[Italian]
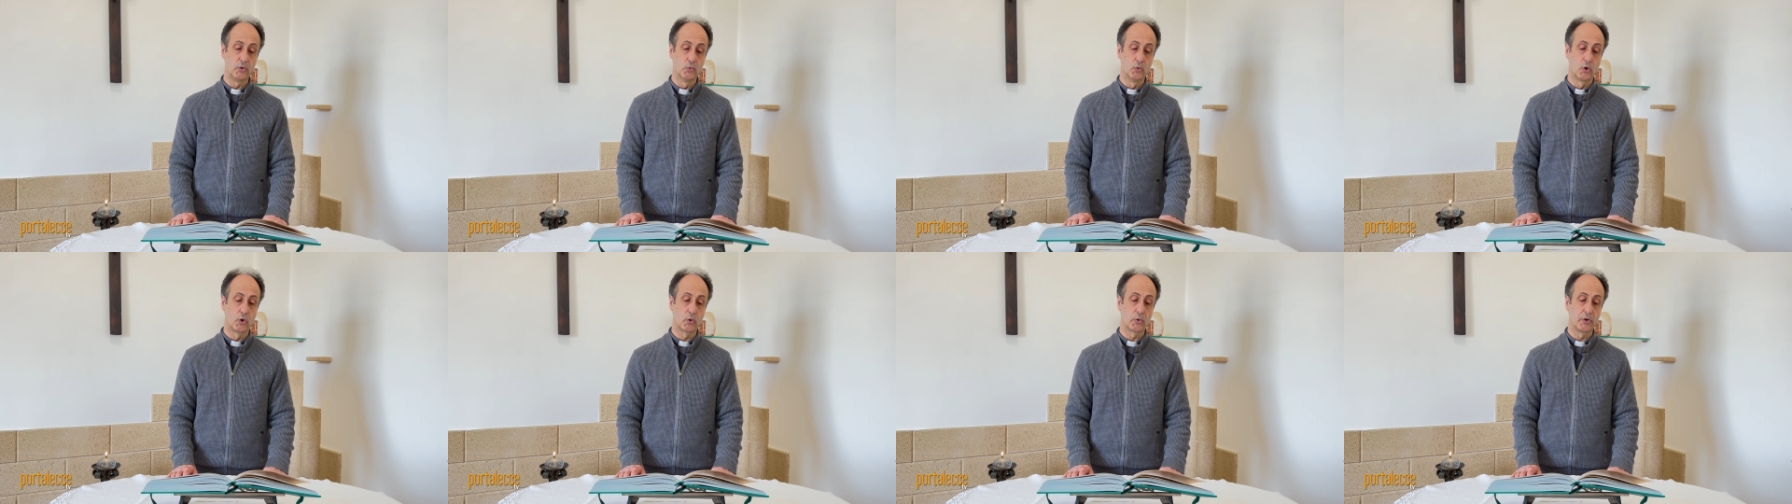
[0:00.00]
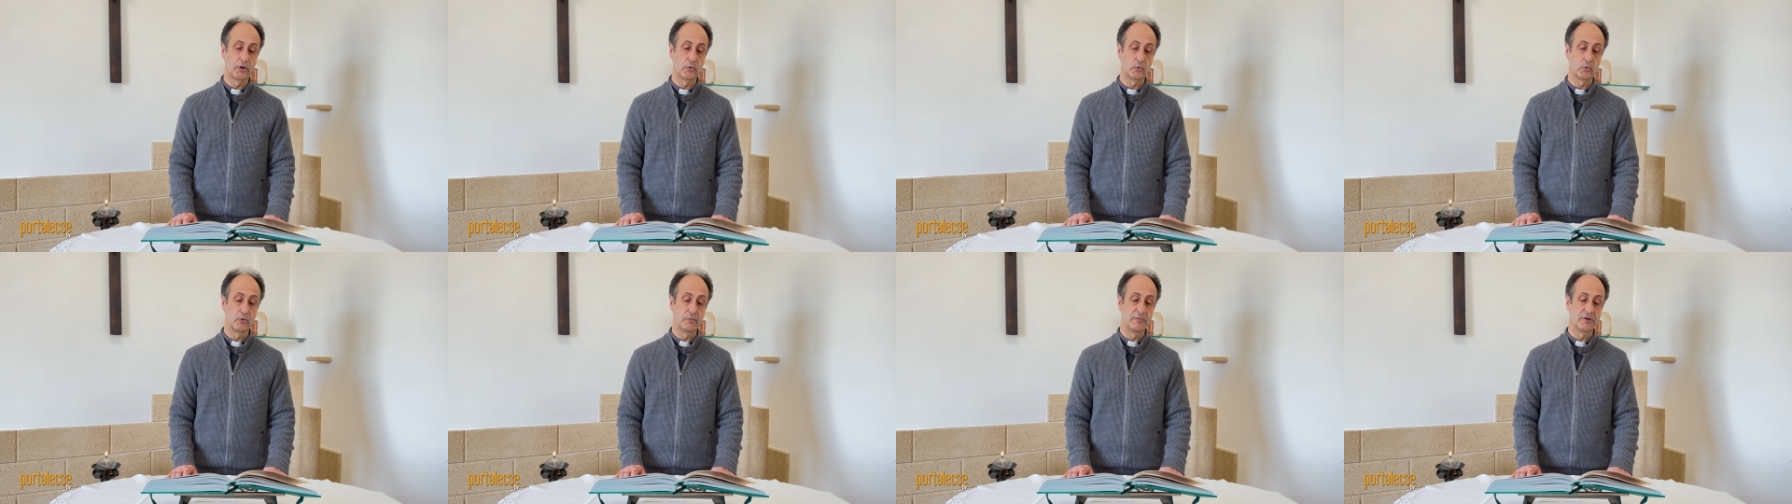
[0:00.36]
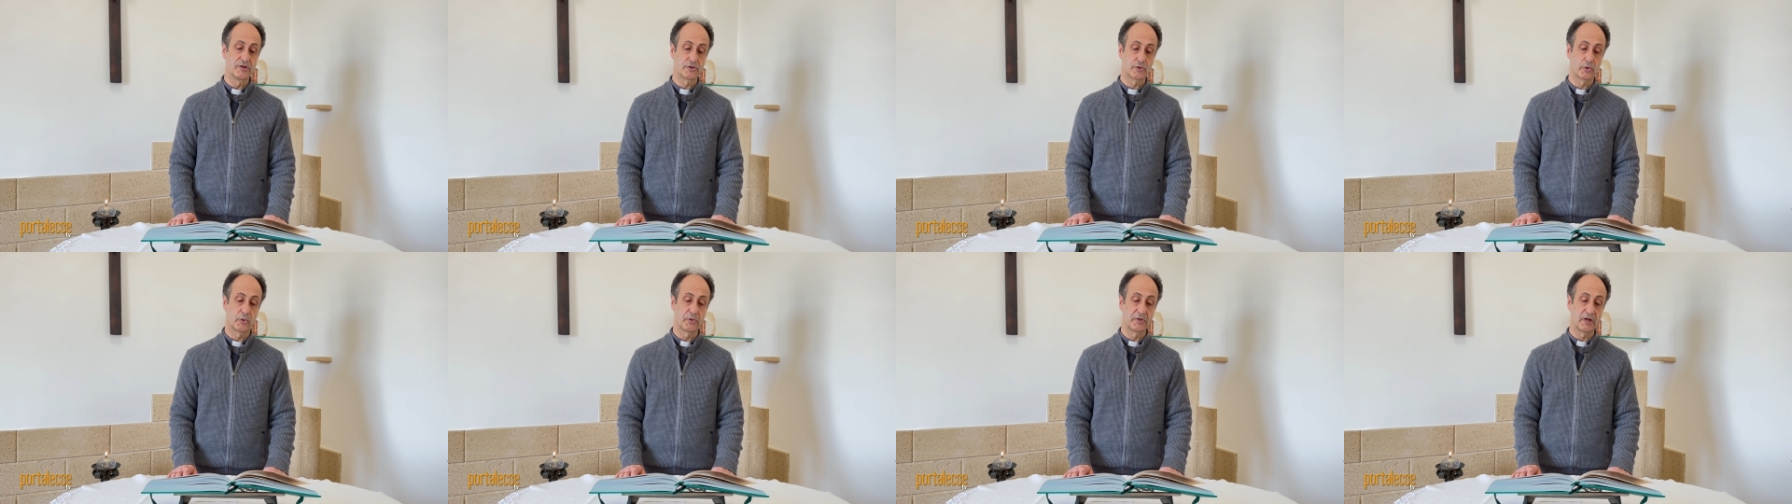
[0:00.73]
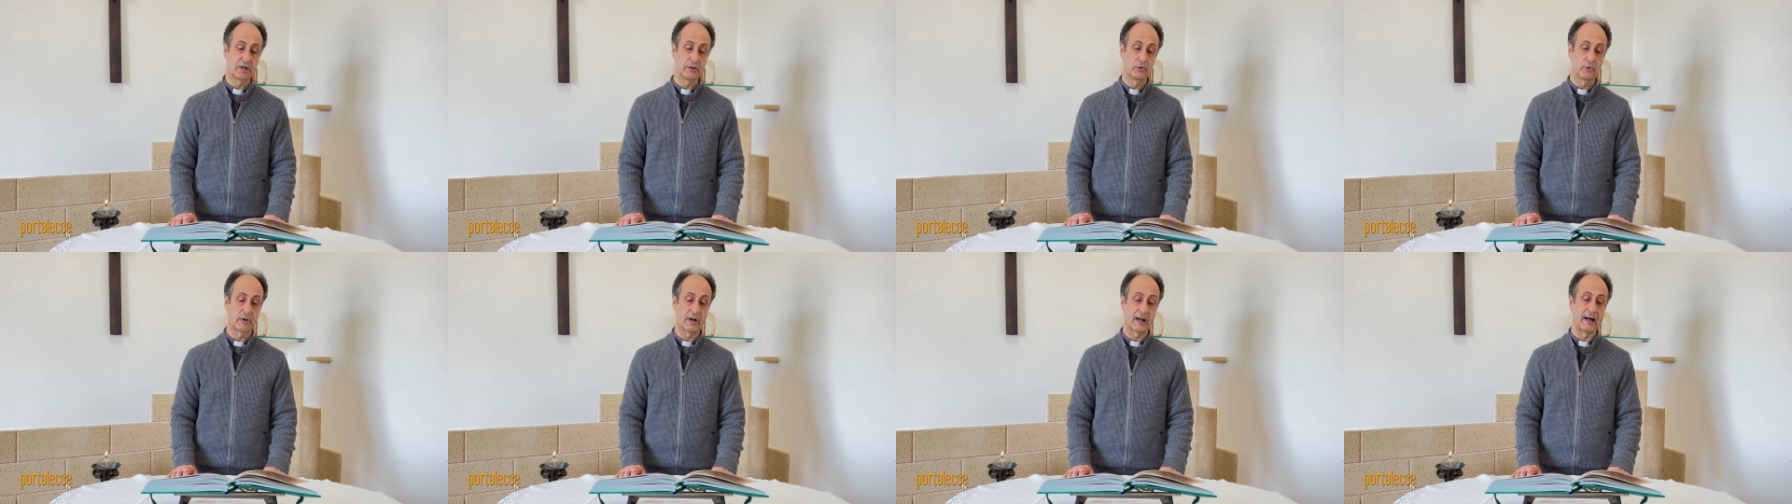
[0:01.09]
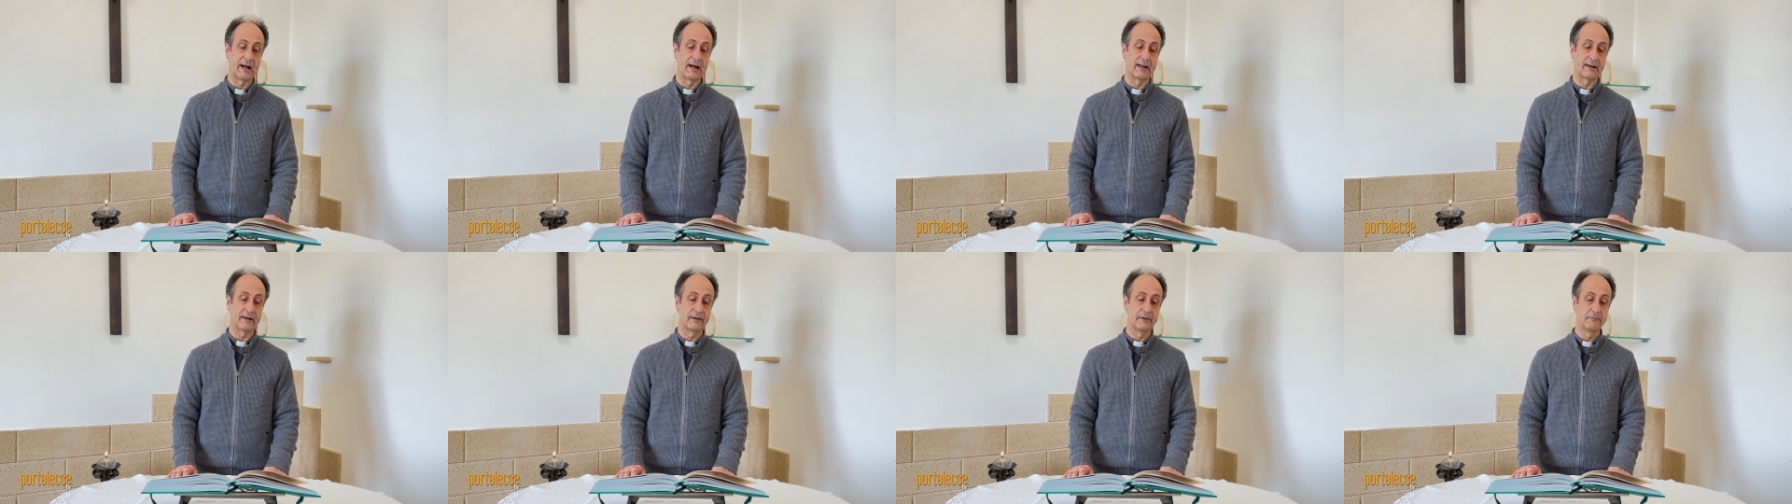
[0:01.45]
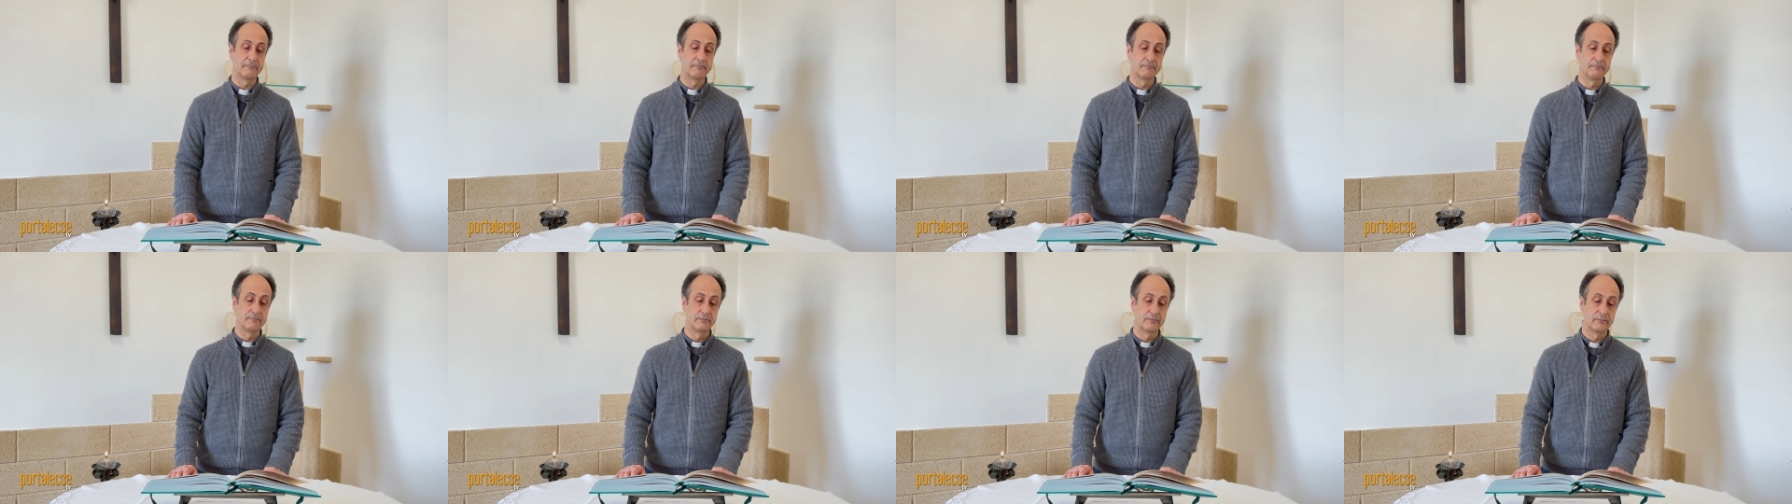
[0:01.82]
luogo in cui bisogna adorare.
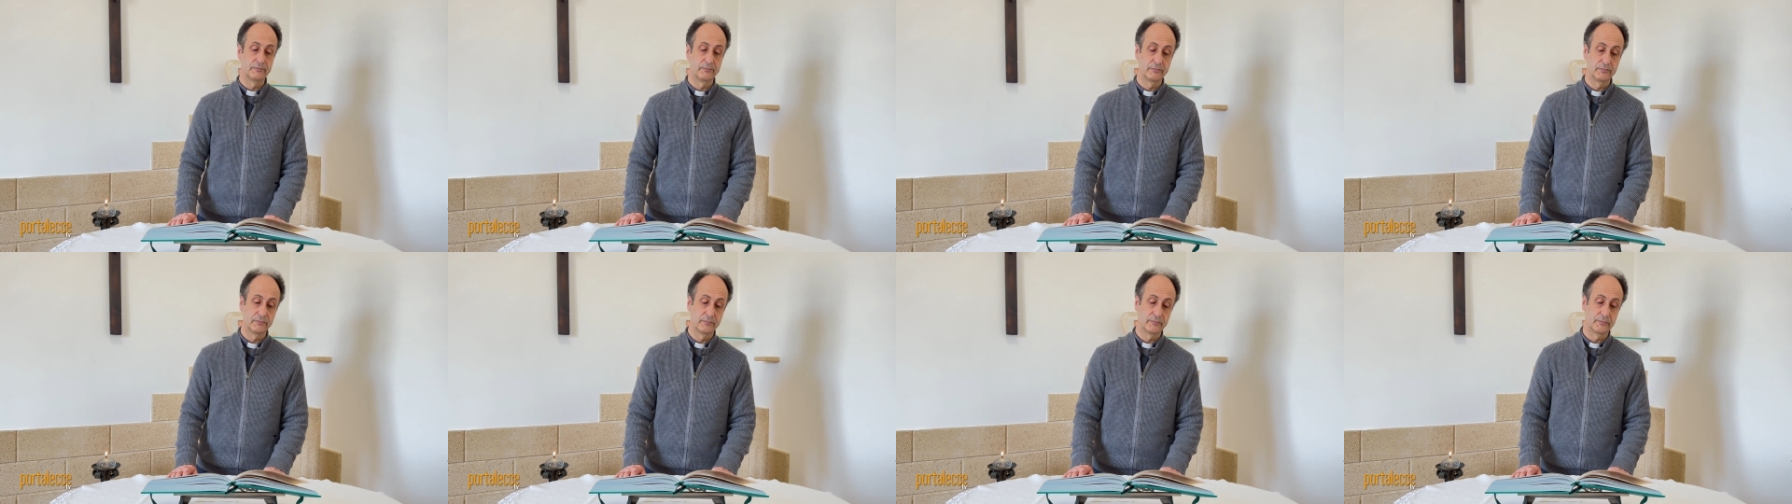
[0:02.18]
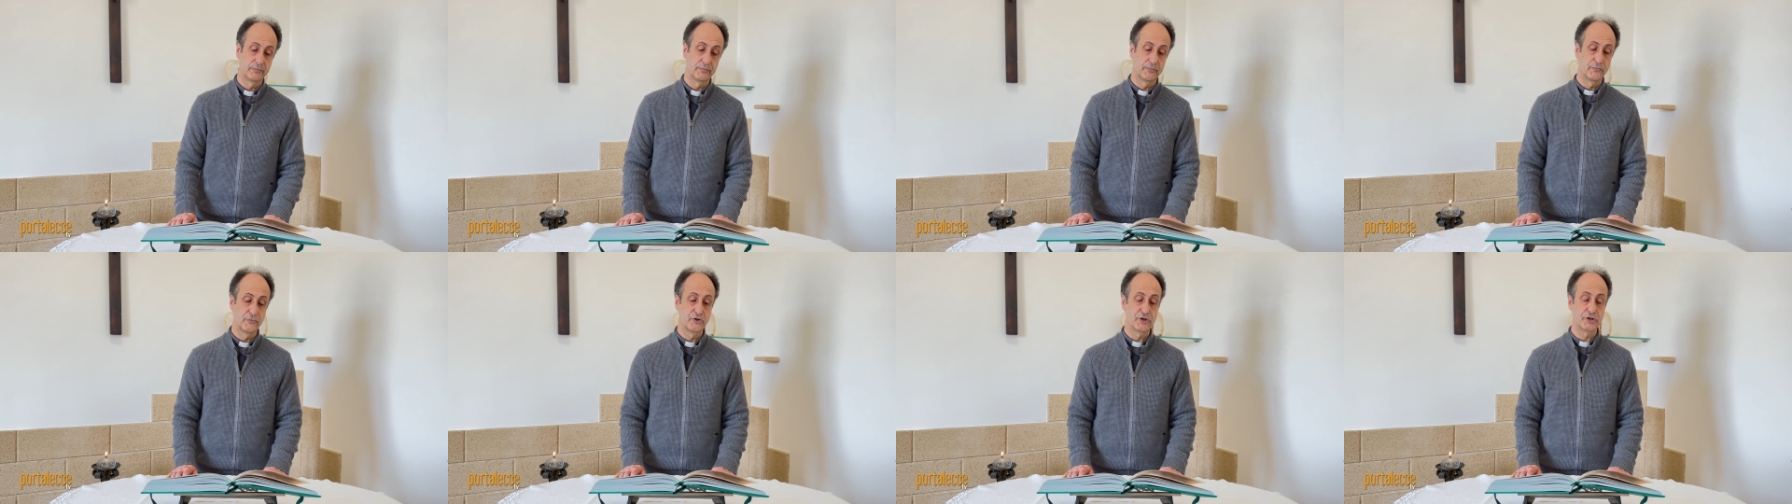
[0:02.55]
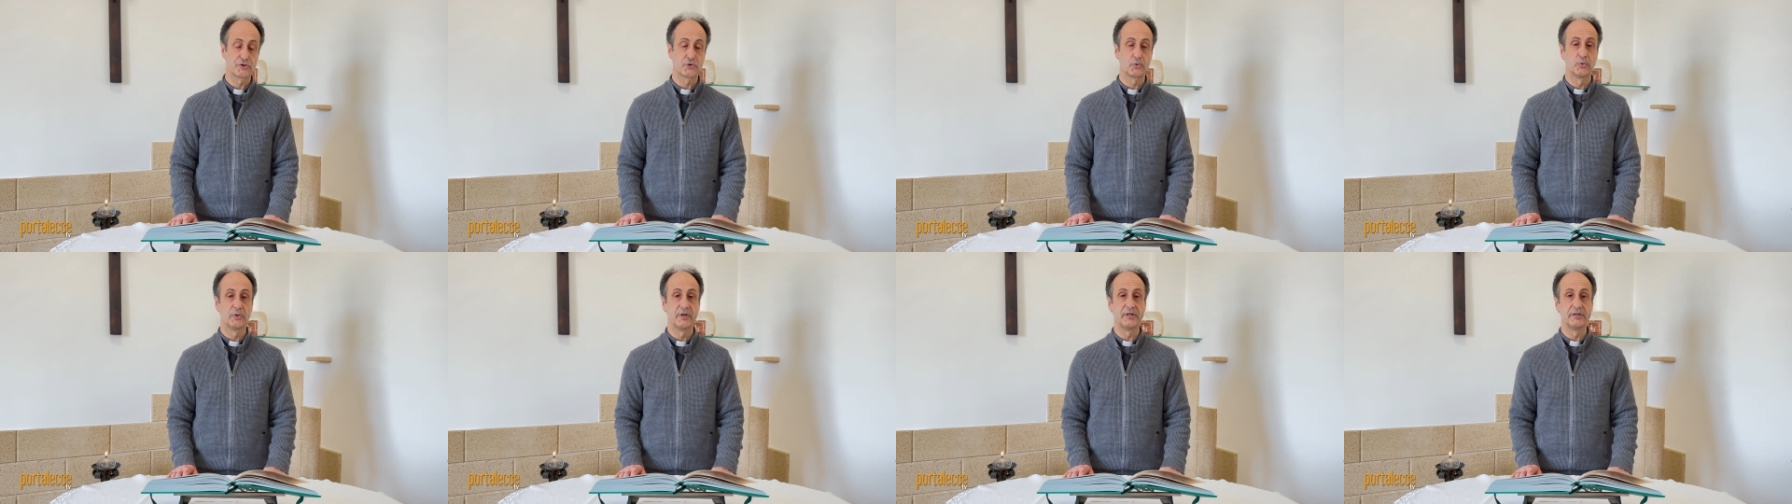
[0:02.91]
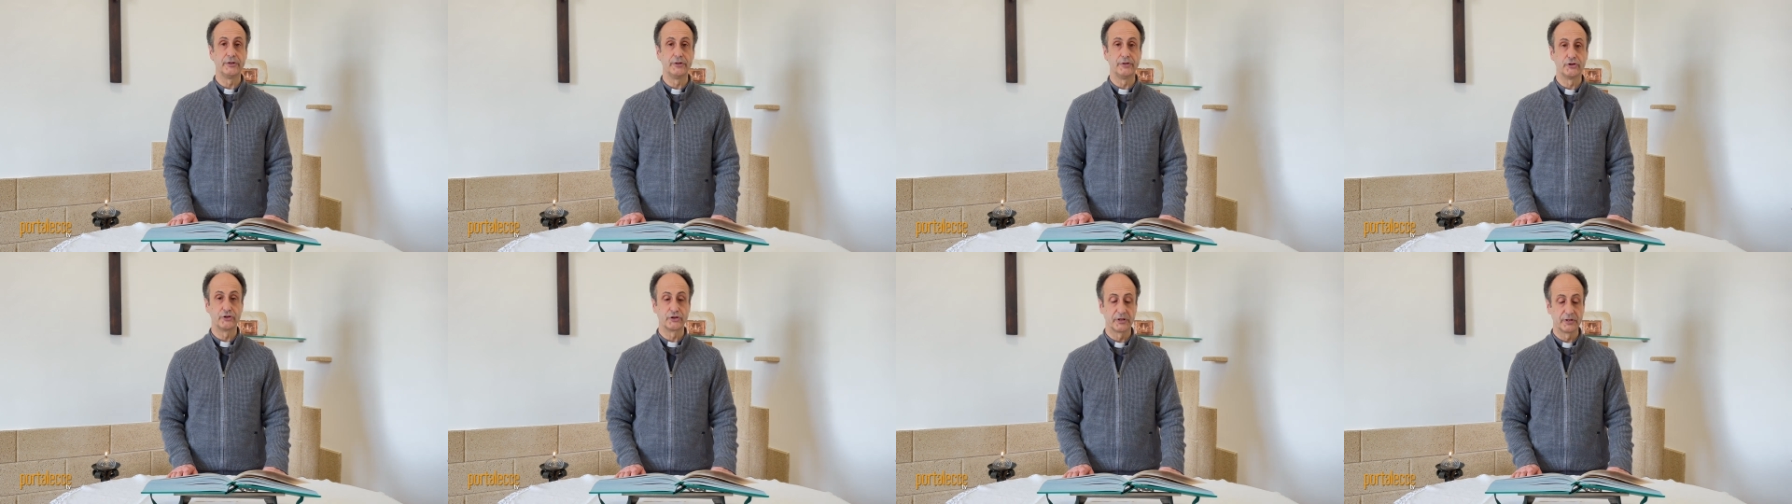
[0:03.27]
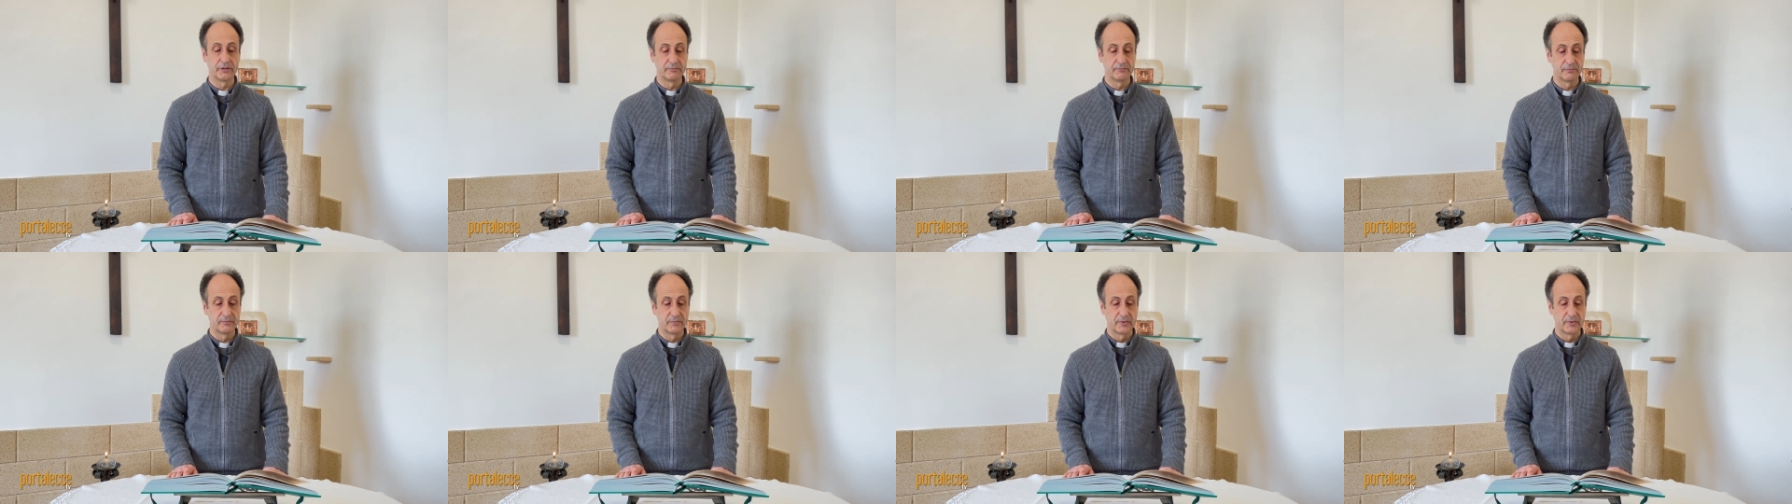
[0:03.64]
Gesù le dice,